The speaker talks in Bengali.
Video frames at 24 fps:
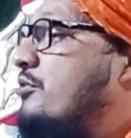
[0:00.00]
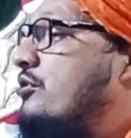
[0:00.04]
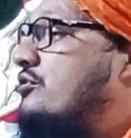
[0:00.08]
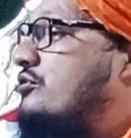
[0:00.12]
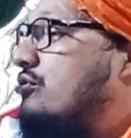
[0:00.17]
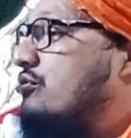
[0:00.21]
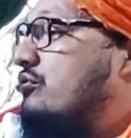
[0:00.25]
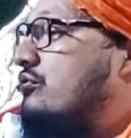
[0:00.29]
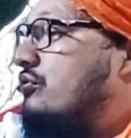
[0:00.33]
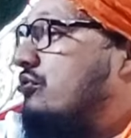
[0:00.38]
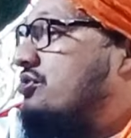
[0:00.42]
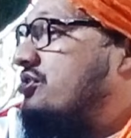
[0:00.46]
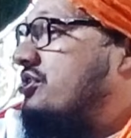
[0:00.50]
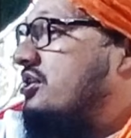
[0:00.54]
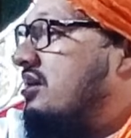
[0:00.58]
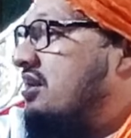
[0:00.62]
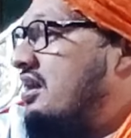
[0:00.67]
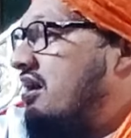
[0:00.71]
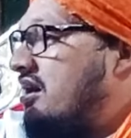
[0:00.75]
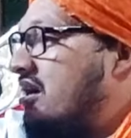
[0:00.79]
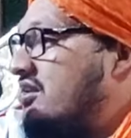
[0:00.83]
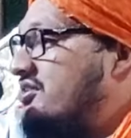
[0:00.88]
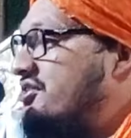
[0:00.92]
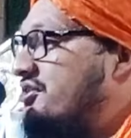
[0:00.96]
দিন পর্যন্ত চিল্লা
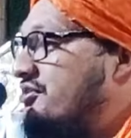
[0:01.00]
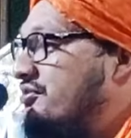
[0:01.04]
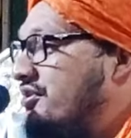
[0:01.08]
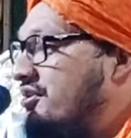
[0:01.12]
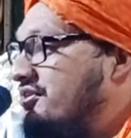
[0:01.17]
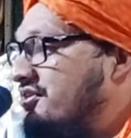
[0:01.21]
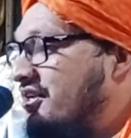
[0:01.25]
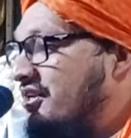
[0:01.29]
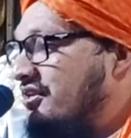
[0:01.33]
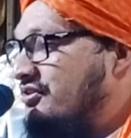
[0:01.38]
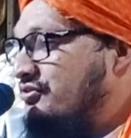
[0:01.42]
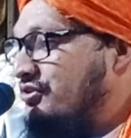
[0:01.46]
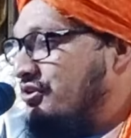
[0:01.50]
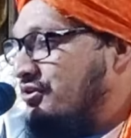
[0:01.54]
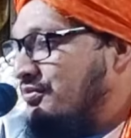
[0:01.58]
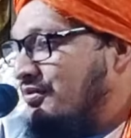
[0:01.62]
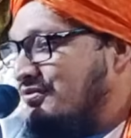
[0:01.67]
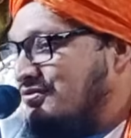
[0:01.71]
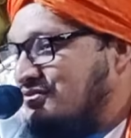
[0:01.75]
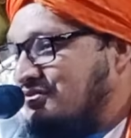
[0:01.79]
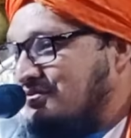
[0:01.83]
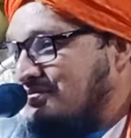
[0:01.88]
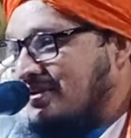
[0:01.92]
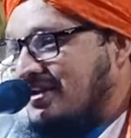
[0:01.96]
চিল্লাকাছি করেছিলেন জোরে
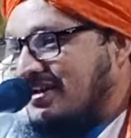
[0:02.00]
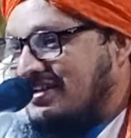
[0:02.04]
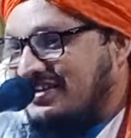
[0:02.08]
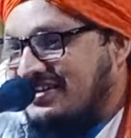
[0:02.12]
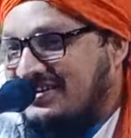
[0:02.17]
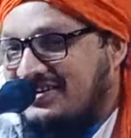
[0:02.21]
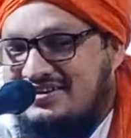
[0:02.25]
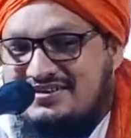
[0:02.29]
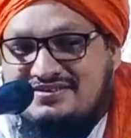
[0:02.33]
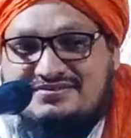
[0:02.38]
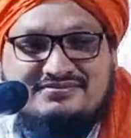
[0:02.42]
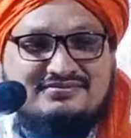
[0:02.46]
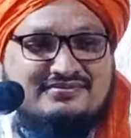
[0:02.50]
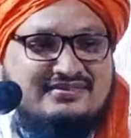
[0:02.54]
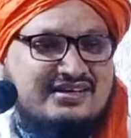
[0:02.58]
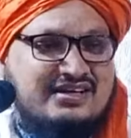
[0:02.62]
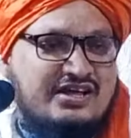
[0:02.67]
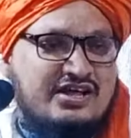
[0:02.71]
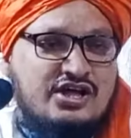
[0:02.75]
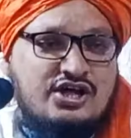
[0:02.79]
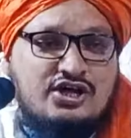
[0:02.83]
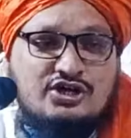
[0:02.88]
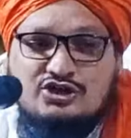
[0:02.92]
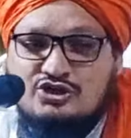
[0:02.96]
বলেন সুবাহ
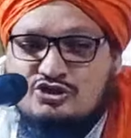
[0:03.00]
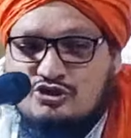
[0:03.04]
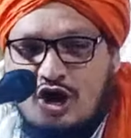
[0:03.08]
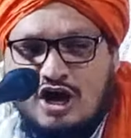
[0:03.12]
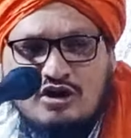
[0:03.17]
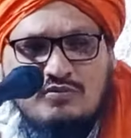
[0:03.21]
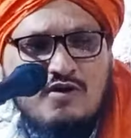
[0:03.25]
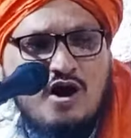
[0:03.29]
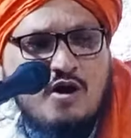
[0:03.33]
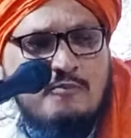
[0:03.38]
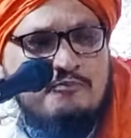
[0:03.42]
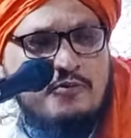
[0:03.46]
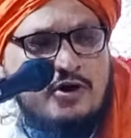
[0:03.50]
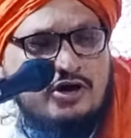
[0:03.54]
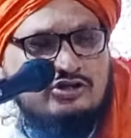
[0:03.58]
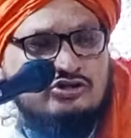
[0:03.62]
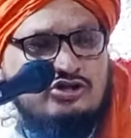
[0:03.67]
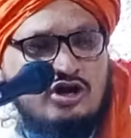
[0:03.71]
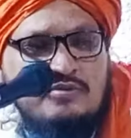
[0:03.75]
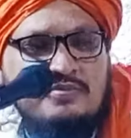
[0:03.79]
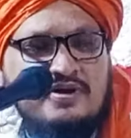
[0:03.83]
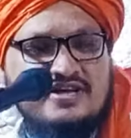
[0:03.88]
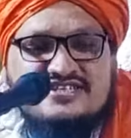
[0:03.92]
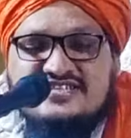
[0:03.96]

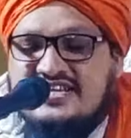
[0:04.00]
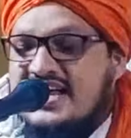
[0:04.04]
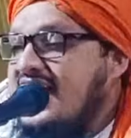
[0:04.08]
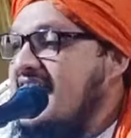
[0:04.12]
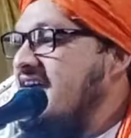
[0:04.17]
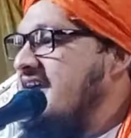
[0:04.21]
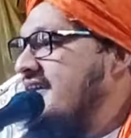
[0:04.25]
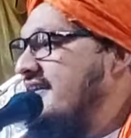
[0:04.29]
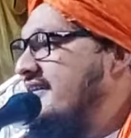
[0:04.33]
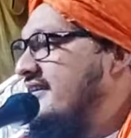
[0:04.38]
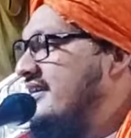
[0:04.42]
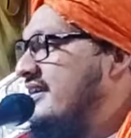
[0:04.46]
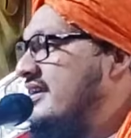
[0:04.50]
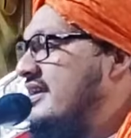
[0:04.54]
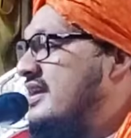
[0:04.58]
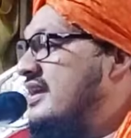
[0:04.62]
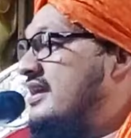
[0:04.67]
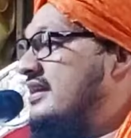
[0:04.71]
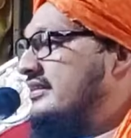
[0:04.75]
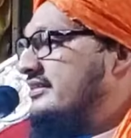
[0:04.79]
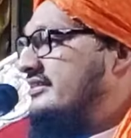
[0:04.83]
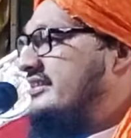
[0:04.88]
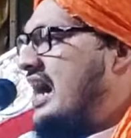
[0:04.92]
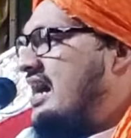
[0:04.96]
সর্বপ্রথম এসে
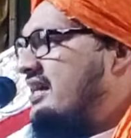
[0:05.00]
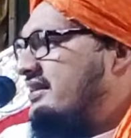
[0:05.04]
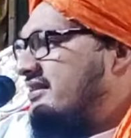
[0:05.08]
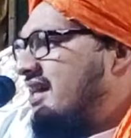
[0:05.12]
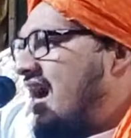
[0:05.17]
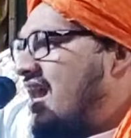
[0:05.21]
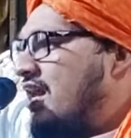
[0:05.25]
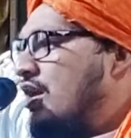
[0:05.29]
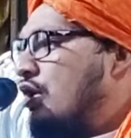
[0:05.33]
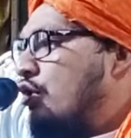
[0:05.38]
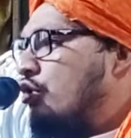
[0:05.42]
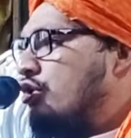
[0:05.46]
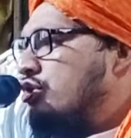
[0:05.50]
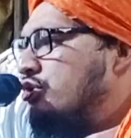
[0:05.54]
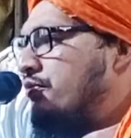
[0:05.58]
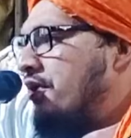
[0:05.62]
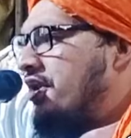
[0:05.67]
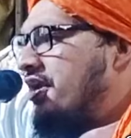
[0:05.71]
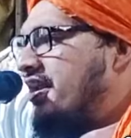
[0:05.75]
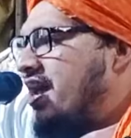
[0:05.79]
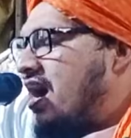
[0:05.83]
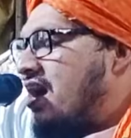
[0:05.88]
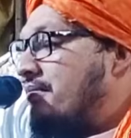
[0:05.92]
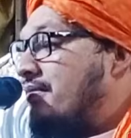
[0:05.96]
দাতা আলী
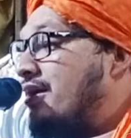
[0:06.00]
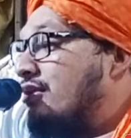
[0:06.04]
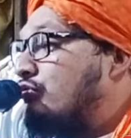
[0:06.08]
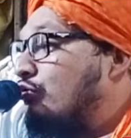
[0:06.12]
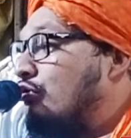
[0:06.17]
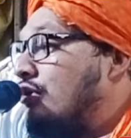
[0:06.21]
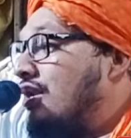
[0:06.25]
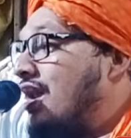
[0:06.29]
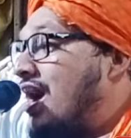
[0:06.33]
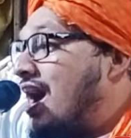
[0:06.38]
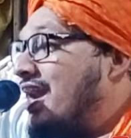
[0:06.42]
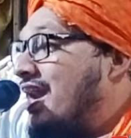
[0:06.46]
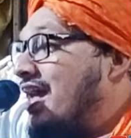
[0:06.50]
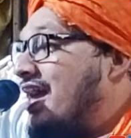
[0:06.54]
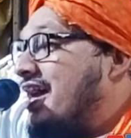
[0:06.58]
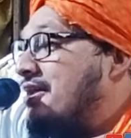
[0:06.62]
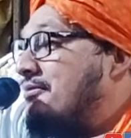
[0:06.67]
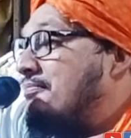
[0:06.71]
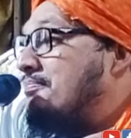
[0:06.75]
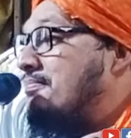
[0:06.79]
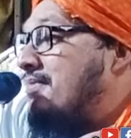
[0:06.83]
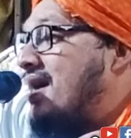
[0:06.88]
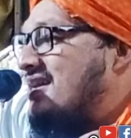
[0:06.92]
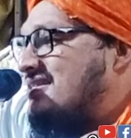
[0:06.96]
হুজুরি রহমতুল্লাহ
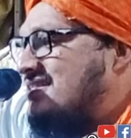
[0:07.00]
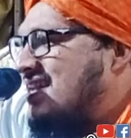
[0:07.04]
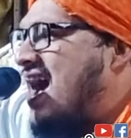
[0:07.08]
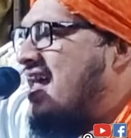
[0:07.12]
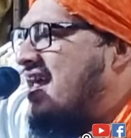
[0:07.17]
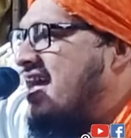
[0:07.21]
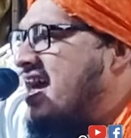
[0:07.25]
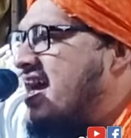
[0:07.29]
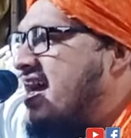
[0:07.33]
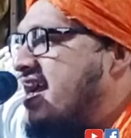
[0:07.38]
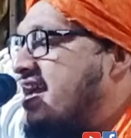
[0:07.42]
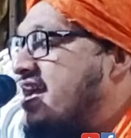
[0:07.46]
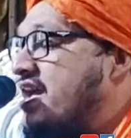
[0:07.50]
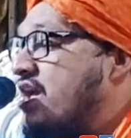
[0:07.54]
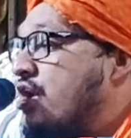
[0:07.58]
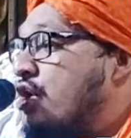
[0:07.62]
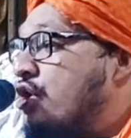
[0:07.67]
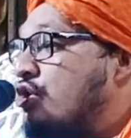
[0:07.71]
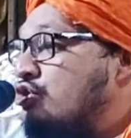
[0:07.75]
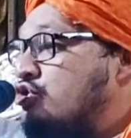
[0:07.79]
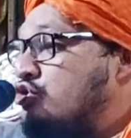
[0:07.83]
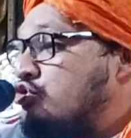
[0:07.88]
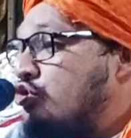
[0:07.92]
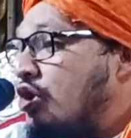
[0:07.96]
আলের মাজারে
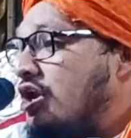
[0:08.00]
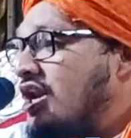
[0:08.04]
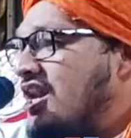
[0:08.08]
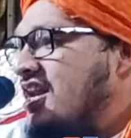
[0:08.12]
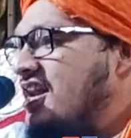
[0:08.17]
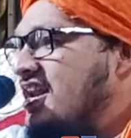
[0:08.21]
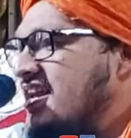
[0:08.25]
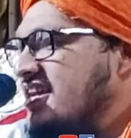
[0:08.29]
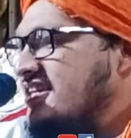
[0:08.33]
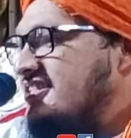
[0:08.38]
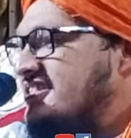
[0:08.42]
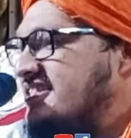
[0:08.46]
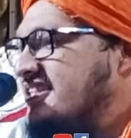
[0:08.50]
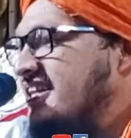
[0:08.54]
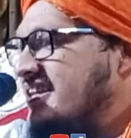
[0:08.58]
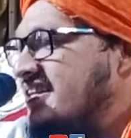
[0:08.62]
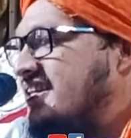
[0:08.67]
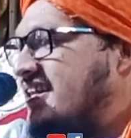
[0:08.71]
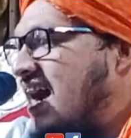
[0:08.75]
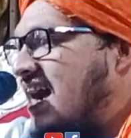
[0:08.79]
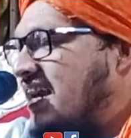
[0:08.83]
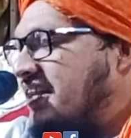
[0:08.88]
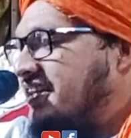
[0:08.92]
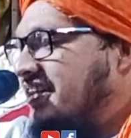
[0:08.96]
চল্লিশ
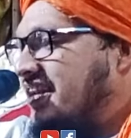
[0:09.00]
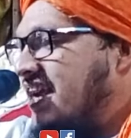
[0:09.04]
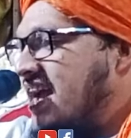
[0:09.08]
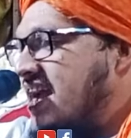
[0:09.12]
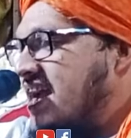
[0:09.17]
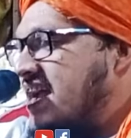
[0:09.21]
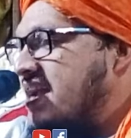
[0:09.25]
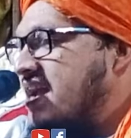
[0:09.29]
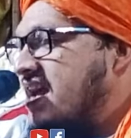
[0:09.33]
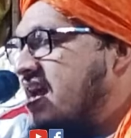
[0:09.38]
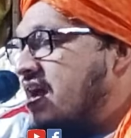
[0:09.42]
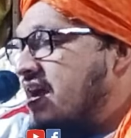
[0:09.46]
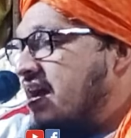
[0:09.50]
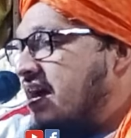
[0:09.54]
দিন কাটিয়ে